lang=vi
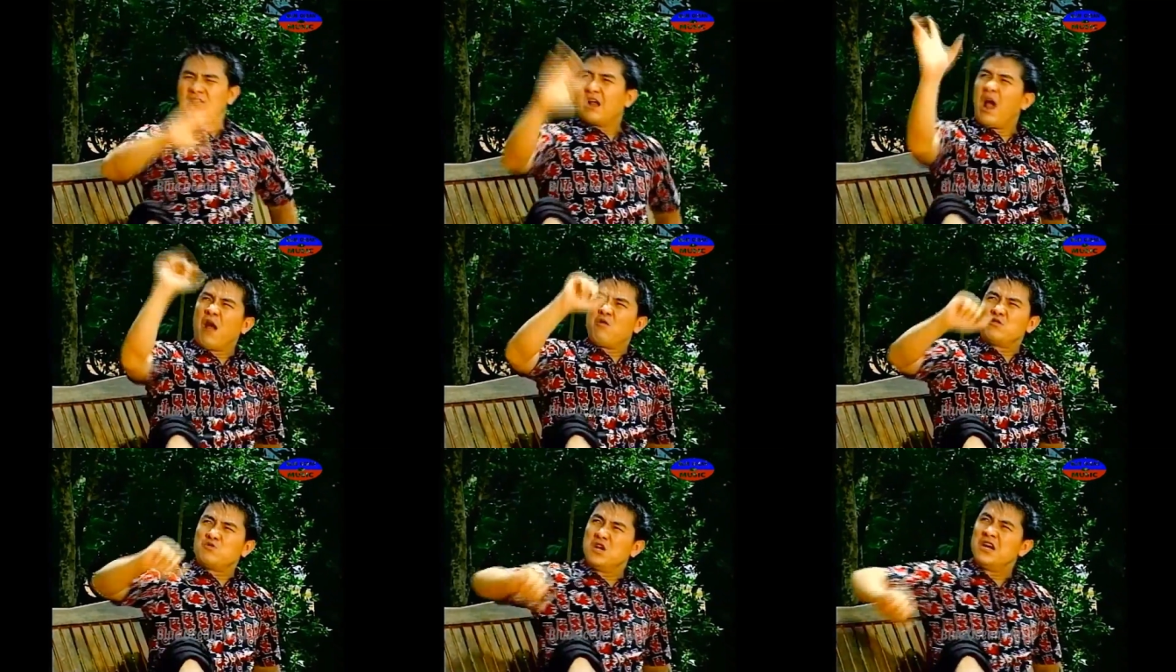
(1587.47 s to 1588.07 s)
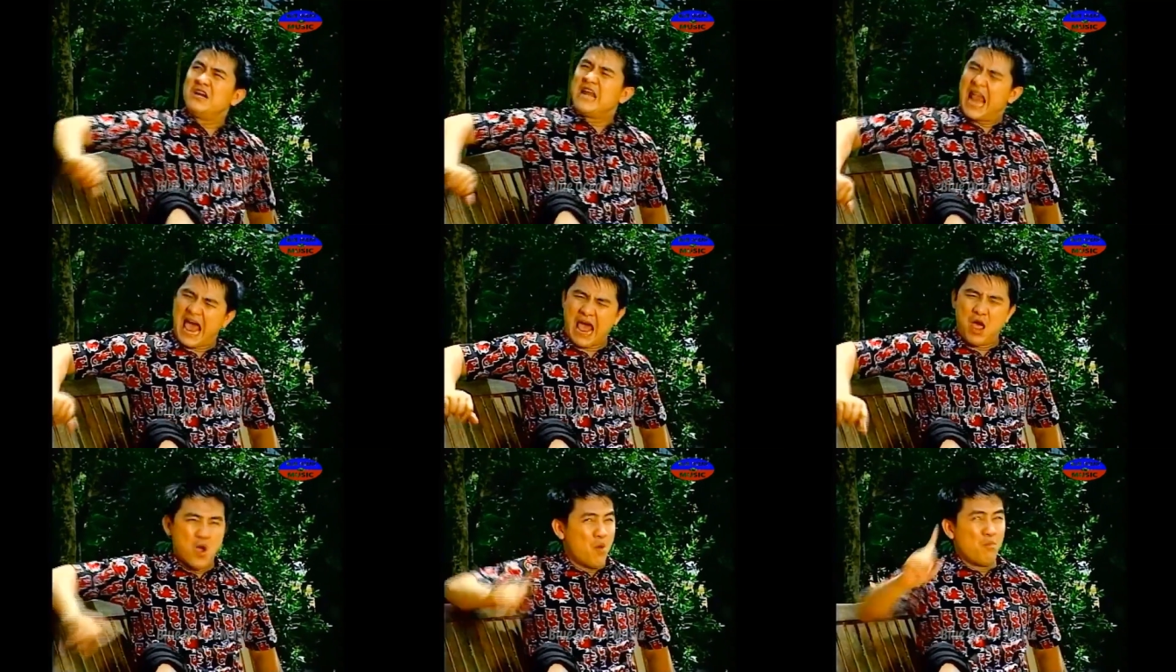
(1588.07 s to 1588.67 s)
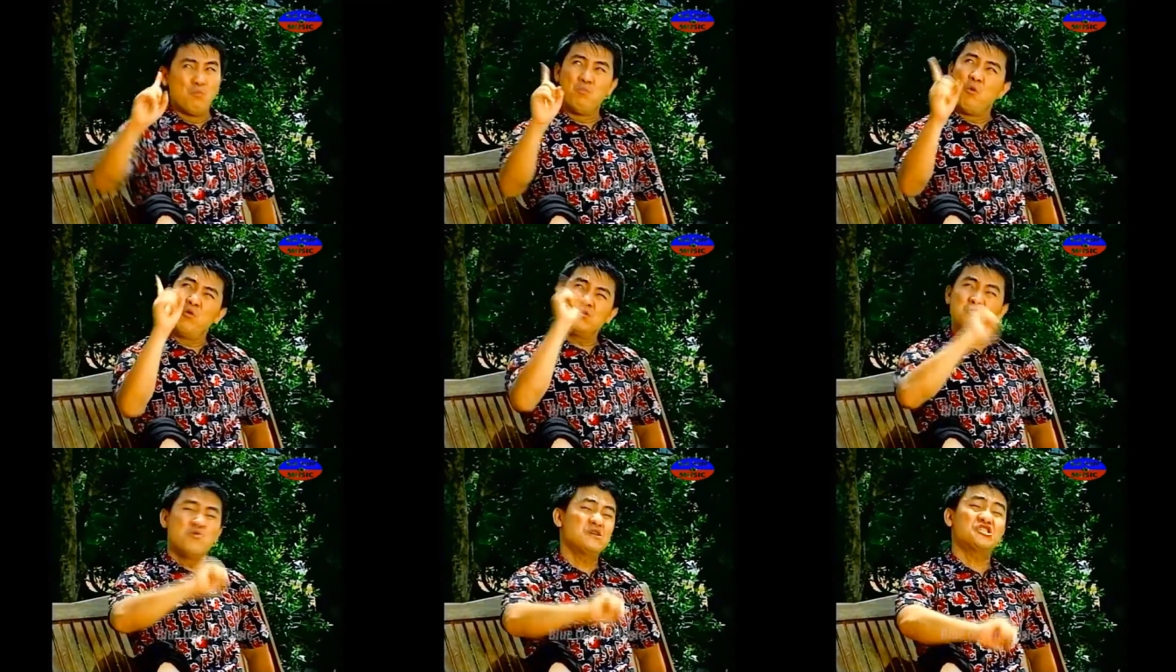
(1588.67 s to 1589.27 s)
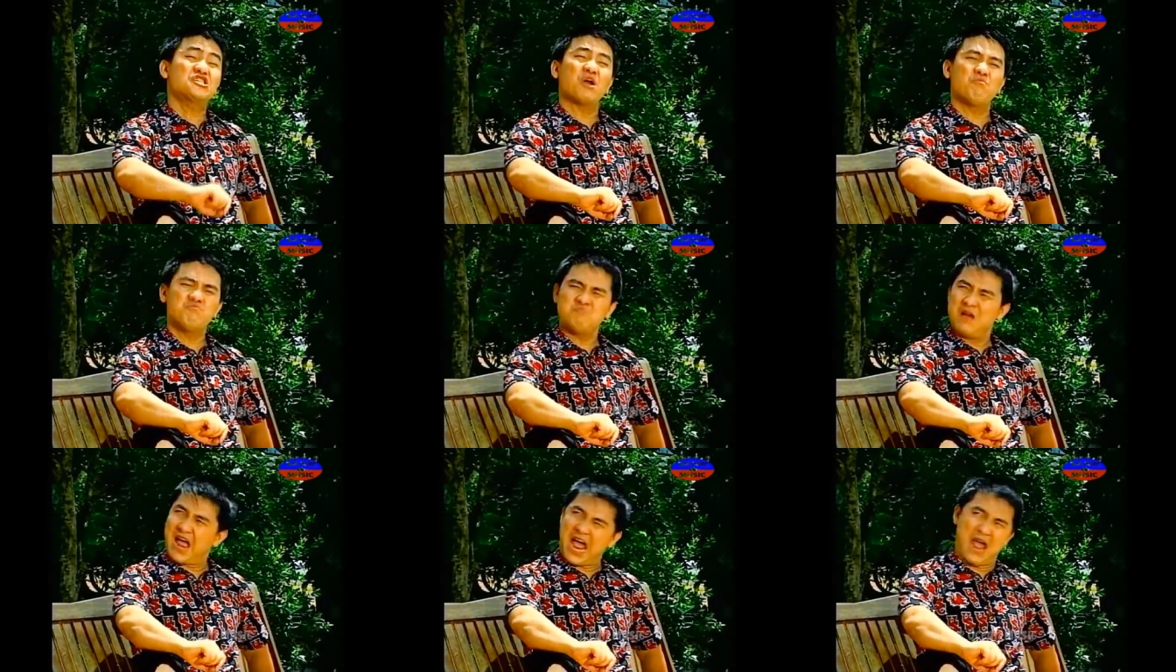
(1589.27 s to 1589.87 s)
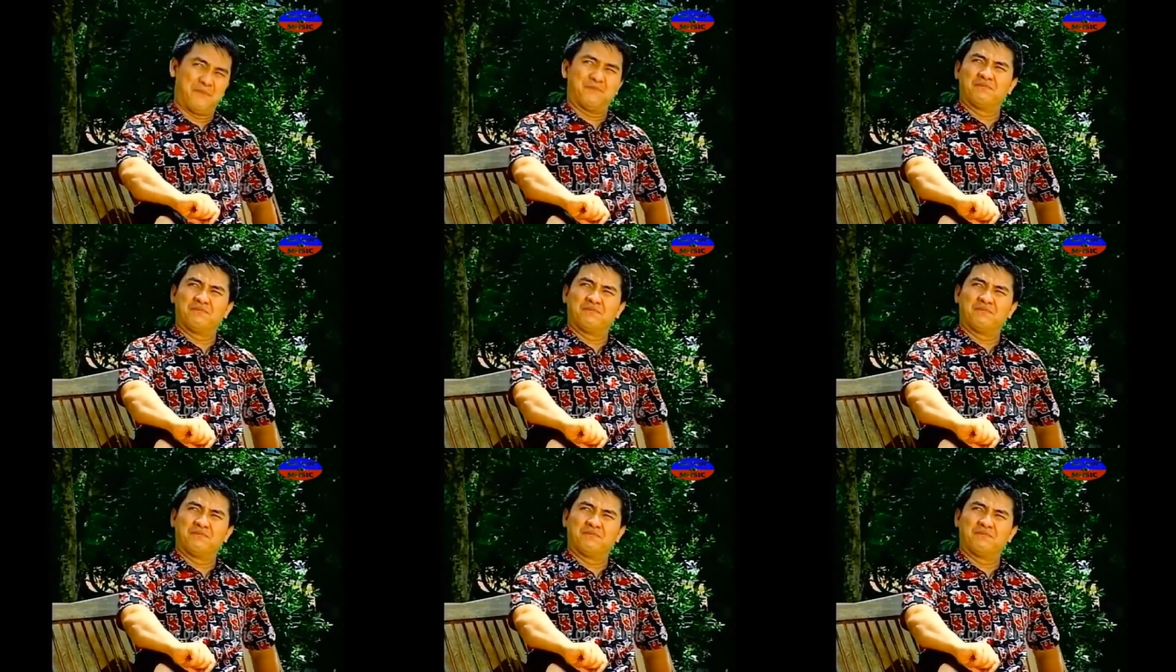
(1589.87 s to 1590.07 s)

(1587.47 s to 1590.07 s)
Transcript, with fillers: dường như là muốn nuốt sống à,